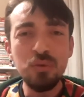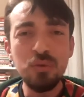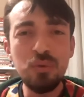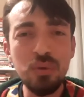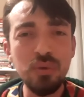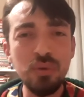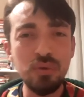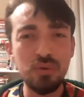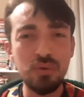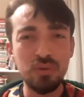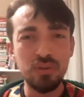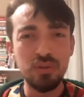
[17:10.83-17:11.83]

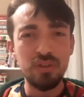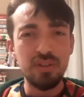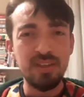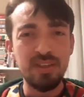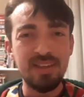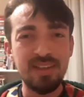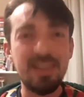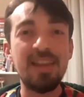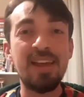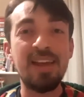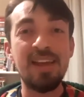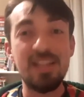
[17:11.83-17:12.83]
Dur.
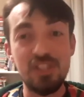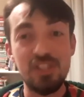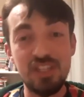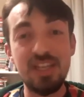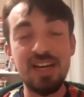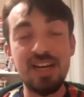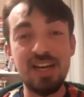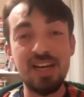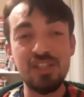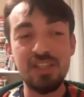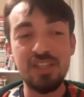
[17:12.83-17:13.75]
Çınar ağacı.